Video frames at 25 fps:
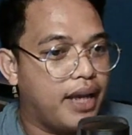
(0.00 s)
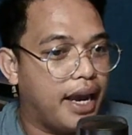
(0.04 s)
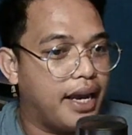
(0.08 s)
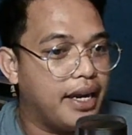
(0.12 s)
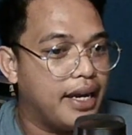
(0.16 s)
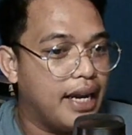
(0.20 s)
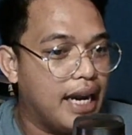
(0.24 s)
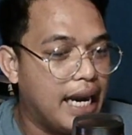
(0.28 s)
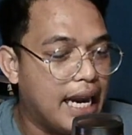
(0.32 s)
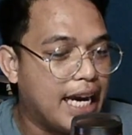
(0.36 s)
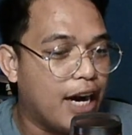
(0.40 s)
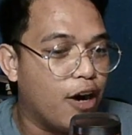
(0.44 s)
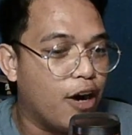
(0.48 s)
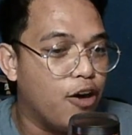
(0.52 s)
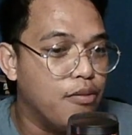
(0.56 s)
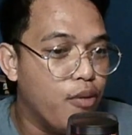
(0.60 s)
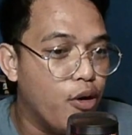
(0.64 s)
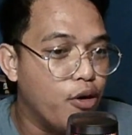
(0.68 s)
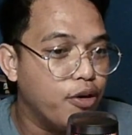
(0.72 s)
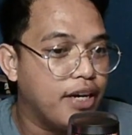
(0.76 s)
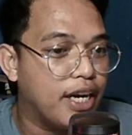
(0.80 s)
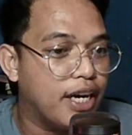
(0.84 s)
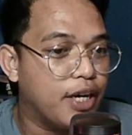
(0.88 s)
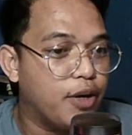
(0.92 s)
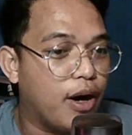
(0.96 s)
kay dili ka
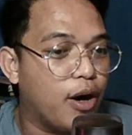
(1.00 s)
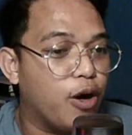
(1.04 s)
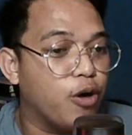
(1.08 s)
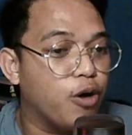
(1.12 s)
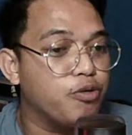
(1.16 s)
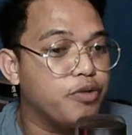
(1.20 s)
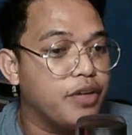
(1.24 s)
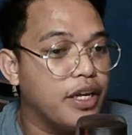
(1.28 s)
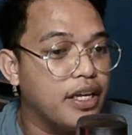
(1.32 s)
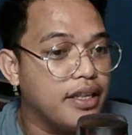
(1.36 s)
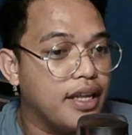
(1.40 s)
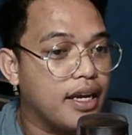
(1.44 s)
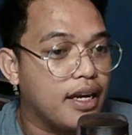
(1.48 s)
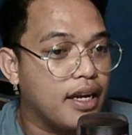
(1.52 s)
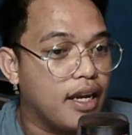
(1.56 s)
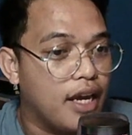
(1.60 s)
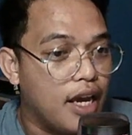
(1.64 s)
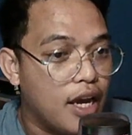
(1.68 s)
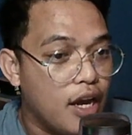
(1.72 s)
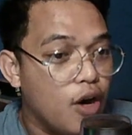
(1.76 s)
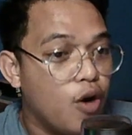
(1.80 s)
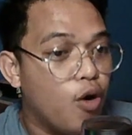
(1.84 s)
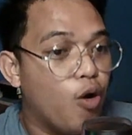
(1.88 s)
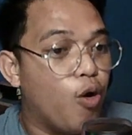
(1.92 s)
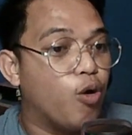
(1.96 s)
hubog ng duha container
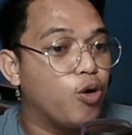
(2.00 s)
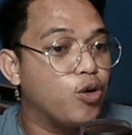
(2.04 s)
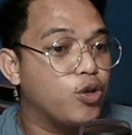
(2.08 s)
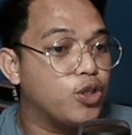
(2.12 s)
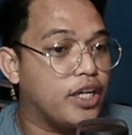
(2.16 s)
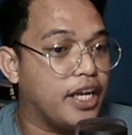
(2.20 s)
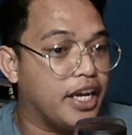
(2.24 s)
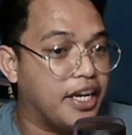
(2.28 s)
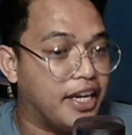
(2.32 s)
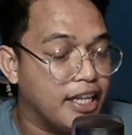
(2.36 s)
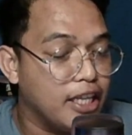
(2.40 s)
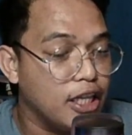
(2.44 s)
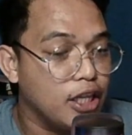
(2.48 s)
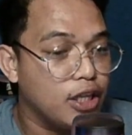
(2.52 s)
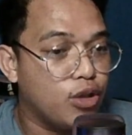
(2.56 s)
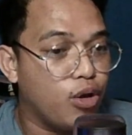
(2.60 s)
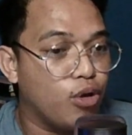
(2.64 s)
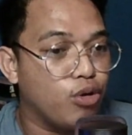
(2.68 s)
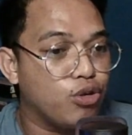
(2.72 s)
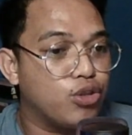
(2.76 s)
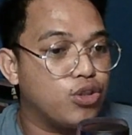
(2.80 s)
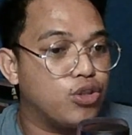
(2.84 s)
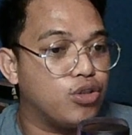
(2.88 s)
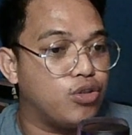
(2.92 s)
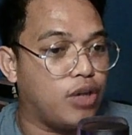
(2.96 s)
og
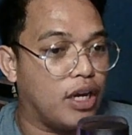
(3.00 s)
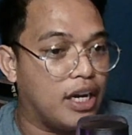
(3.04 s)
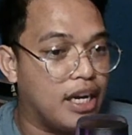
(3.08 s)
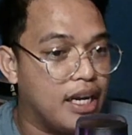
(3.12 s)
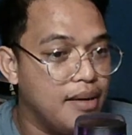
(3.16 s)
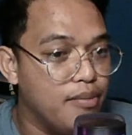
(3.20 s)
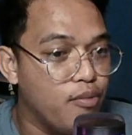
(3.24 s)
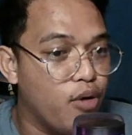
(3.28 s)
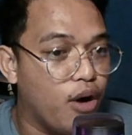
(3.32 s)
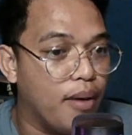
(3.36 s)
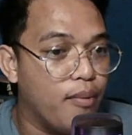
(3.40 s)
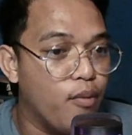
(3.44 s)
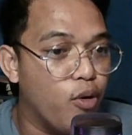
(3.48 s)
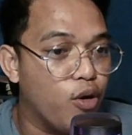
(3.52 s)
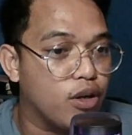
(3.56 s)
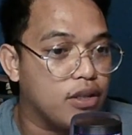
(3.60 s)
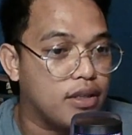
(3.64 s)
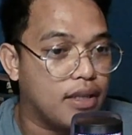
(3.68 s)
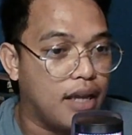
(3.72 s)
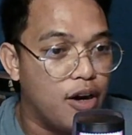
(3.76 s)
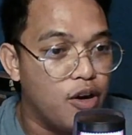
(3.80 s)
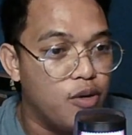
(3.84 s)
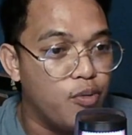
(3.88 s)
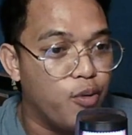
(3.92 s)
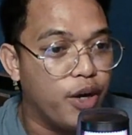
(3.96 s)
kinintos sang libo ka
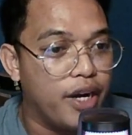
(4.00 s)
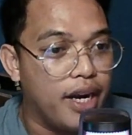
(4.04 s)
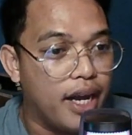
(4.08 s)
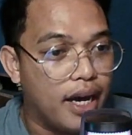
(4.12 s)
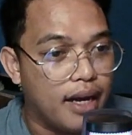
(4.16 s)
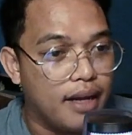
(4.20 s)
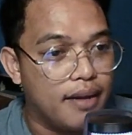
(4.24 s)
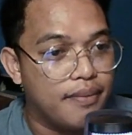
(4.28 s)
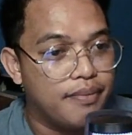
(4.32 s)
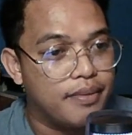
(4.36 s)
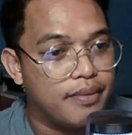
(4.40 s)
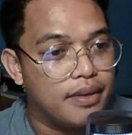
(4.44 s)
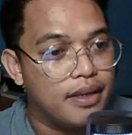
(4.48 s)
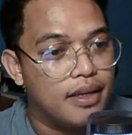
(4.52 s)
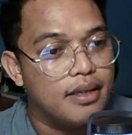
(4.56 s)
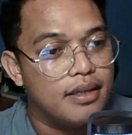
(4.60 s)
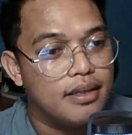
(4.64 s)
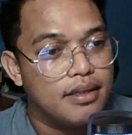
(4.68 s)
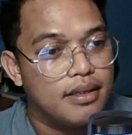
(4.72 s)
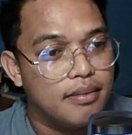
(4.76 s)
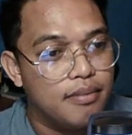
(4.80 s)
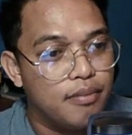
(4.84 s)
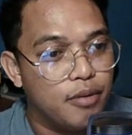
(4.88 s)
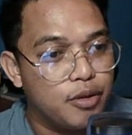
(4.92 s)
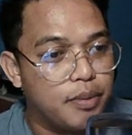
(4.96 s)
tawo mo na
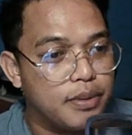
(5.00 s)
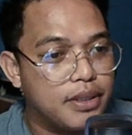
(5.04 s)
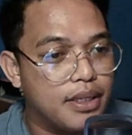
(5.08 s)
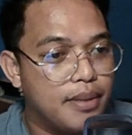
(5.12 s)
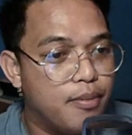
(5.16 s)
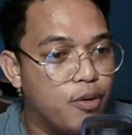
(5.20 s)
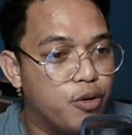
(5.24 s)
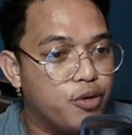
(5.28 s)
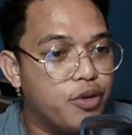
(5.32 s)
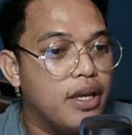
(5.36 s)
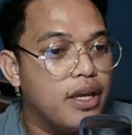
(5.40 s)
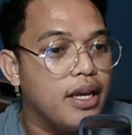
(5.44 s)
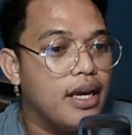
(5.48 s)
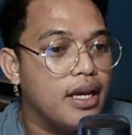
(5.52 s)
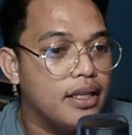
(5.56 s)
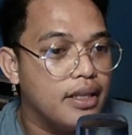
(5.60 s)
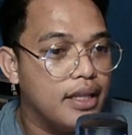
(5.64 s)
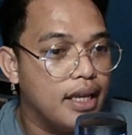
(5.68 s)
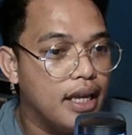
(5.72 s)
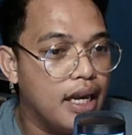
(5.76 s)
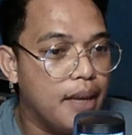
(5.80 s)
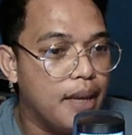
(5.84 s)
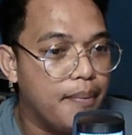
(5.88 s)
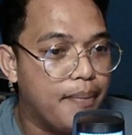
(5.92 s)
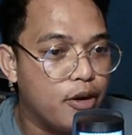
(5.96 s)
but pasabot
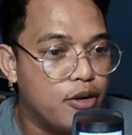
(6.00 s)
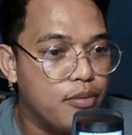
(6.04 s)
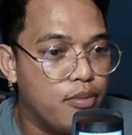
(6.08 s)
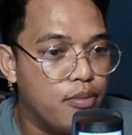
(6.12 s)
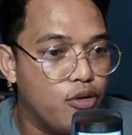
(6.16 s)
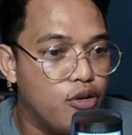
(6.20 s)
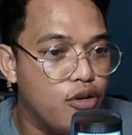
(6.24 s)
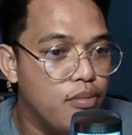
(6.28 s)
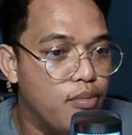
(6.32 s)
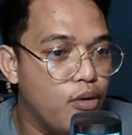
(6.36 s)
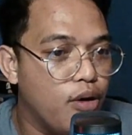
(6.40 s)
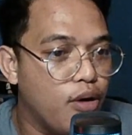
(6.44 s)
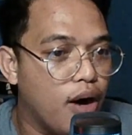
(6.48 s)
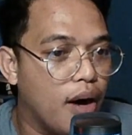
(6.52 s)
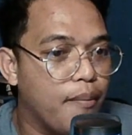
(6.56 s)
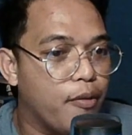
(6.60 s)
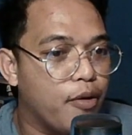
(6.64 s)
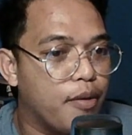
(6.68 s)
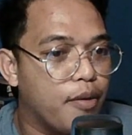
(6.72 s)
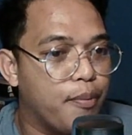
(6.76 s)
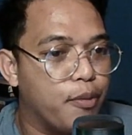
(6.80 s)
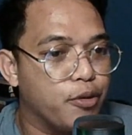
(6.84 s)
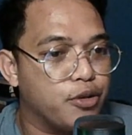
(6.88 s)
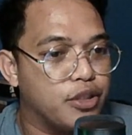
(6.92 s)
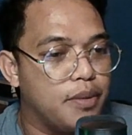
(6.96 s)
dili paghubog-hubog ang
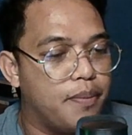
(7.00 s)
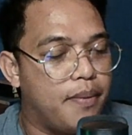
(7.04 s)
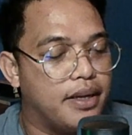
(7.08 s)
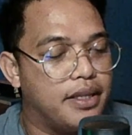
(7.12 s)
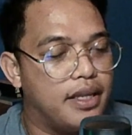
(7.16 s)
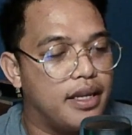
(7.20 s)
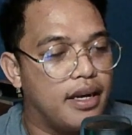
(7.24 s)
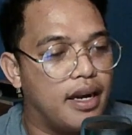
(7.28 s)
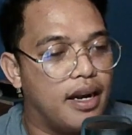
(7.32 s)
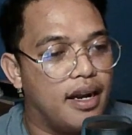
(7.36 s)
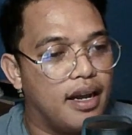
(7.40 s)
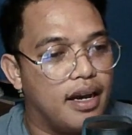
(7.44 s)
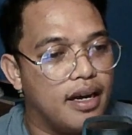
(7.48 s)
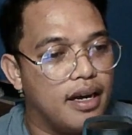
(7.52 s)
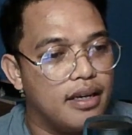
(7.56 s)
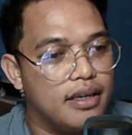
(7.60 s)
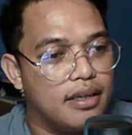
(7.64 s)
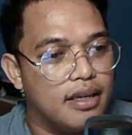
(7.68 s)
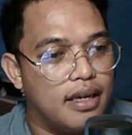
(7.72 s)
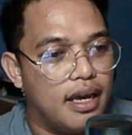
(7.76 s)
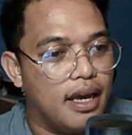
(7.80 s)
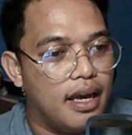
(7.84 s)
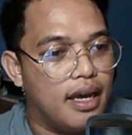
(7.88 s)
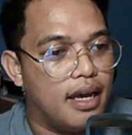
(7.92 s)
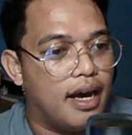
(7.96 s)
purpose ni Padre na
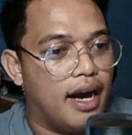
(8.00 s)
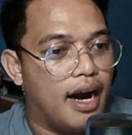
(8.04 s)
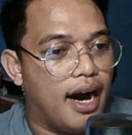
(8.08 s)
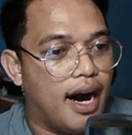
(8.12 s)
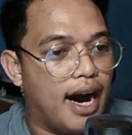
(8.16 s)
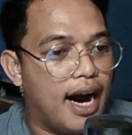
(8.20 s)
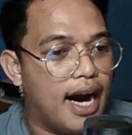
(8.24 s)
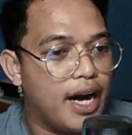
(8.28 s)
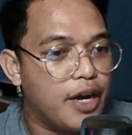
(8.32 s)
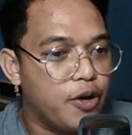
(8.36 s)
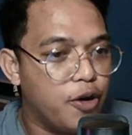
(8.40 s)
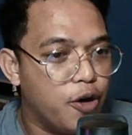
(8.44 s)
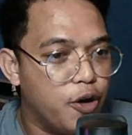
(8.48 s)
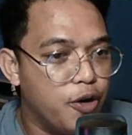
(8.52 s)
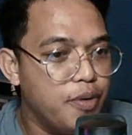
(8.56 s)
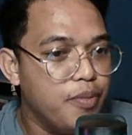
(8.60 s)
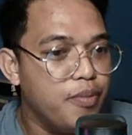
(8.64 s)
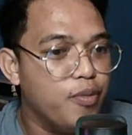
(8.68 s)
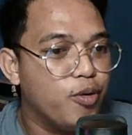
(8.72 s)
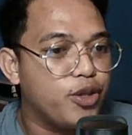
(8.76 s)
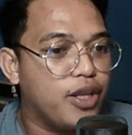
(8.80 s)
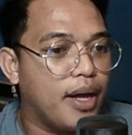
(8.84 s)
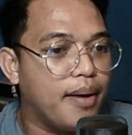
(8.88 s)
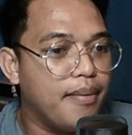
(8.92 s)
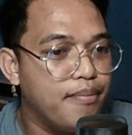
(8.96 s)

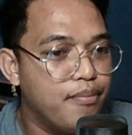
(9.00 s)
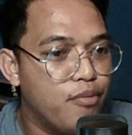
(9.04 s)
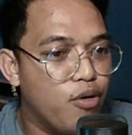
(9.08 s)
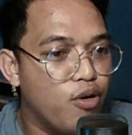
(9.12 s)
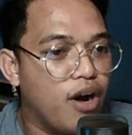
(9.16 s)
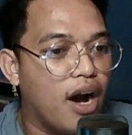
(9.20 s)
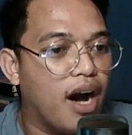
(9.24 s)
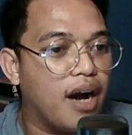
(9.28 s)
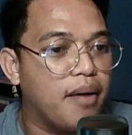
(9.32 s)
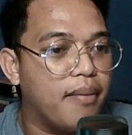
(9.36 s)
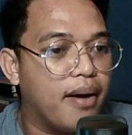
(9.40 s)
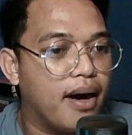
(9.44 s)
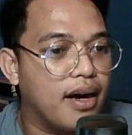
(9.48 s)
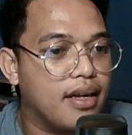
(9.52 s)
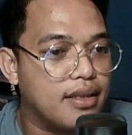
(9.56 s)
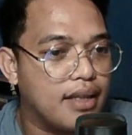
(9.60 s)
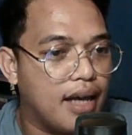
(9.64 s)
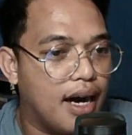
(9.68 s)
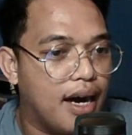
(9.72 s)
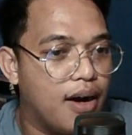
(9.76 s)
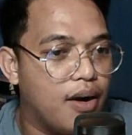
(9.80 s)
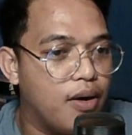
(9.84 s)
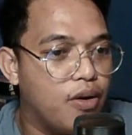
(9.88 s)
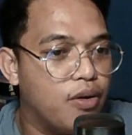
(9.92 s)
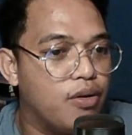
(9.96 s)
aron motambong ang mga
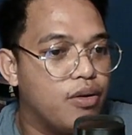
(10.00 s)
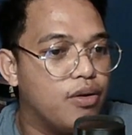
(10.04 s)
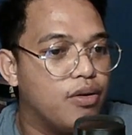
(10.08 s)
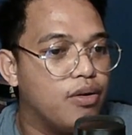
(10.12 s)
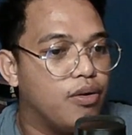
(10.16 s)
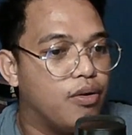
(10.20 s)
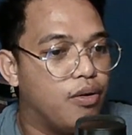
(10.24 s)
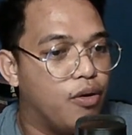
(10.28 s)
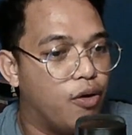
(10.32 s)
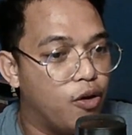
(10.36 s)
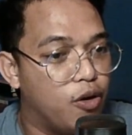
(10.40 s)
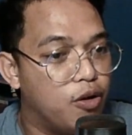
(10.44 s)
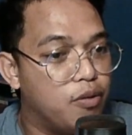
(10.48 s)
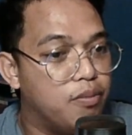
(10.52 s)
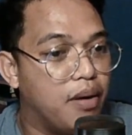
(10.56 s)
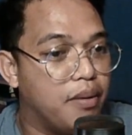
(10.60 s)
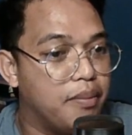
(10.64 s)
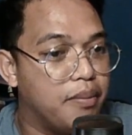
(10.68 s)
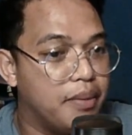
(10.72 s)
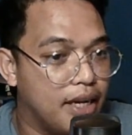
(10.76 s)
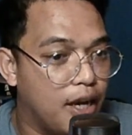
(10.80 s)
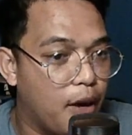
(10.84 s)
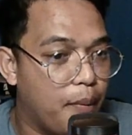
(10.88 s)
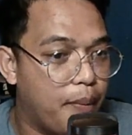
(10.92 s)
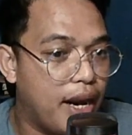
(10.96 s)
tao og
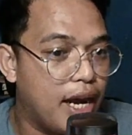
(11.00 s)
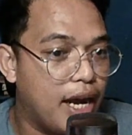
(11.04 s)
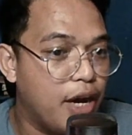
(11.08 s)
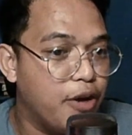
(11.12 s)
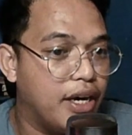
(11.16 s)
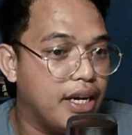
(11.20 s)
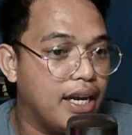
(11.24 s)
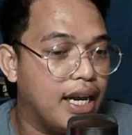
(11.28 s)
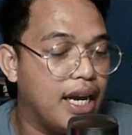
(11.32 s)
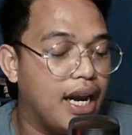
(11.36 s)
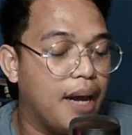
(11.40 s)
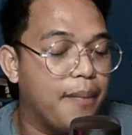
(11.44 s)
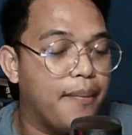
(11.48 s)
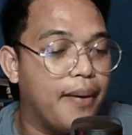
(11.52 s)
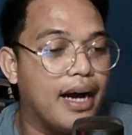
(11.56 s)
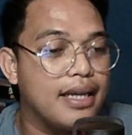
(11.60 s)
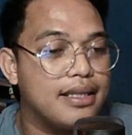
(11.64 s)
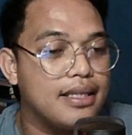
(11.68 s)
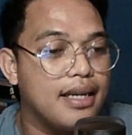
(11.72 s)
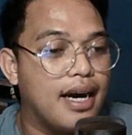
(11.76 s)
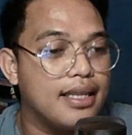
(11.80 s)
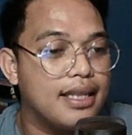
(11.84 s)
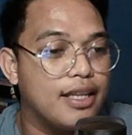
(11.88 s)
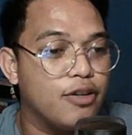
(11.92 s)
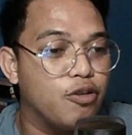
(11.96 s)
maminaw prago na ilang
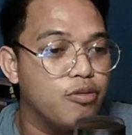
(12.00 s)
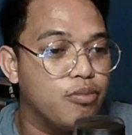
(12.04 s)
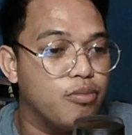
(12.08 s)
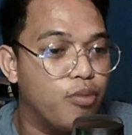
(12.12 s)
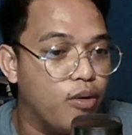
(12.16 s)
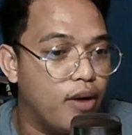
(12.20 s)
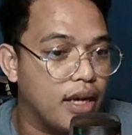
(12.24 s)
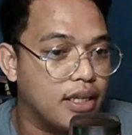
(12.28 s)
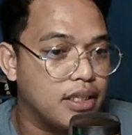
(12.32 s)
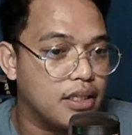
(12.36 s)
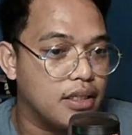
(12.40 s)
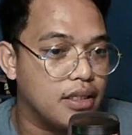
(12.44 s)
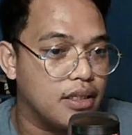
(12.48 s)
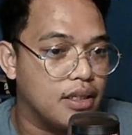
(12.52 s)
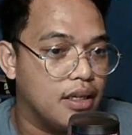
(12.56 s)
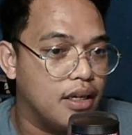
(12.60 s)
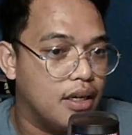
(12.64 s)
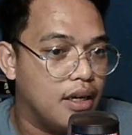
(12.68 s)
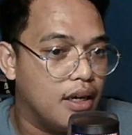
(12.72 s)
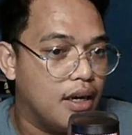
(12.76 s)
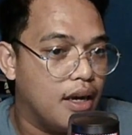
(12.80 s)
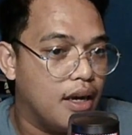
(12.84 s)
paghatag-hatag og bugas